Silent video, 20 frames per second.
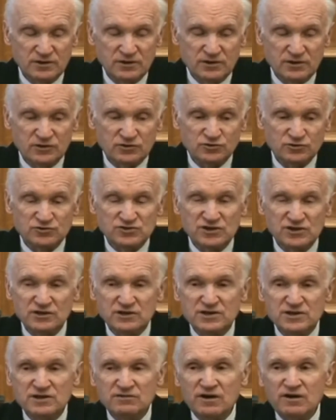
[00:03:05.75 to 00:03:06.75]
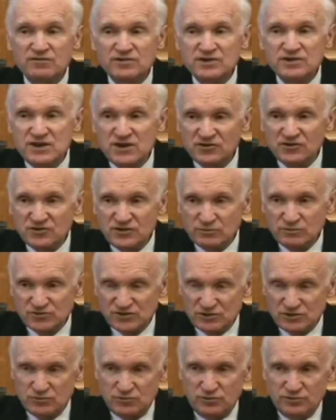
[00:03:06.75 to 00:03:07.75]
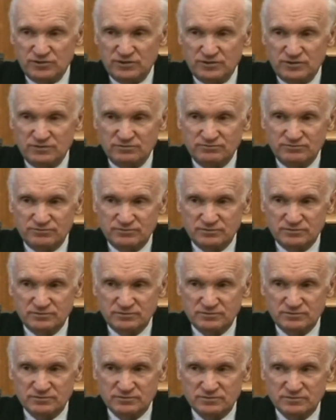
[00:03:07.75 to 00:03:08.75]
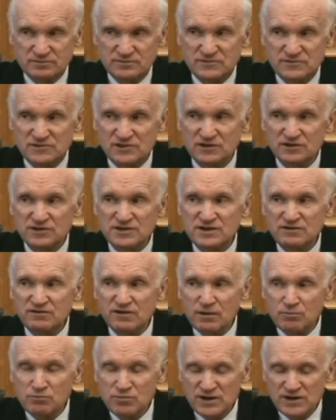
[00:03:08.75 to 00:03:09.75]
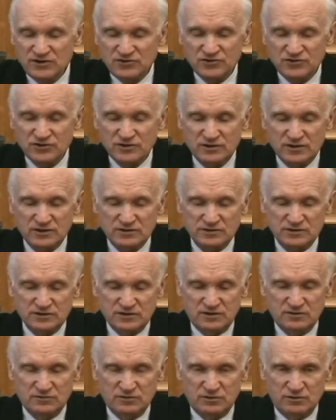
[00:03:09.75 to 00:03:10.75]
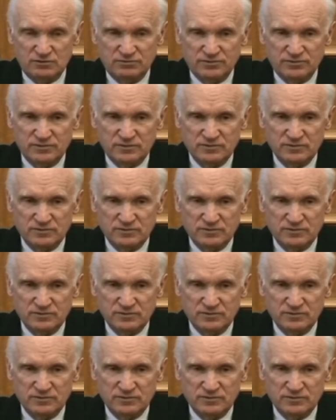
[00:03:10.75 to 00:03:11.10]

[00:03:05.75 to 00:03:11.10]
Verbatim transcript: Что дело не во внешнем законе, дело не в обычае как таковом.